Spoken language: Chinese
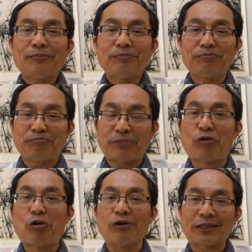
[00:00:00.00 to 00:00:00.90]
包
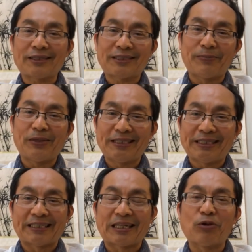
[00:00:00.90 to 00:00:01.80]
括他前面讲
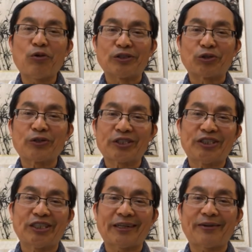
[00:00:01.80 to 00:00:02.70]
的孟晚舟事
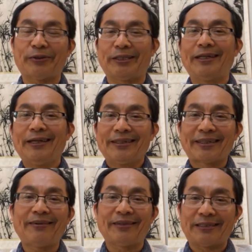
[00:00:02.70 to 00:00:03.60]
件，他回他
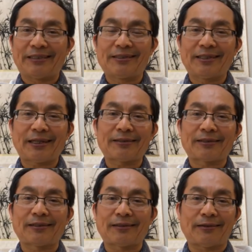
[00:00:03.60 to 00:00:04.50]
回，甚至于他这
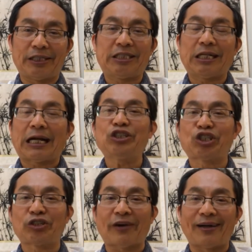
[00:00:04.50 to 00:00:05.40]
个回去干预
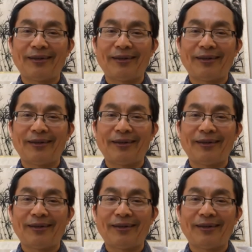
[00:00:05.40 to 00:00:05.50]
司法，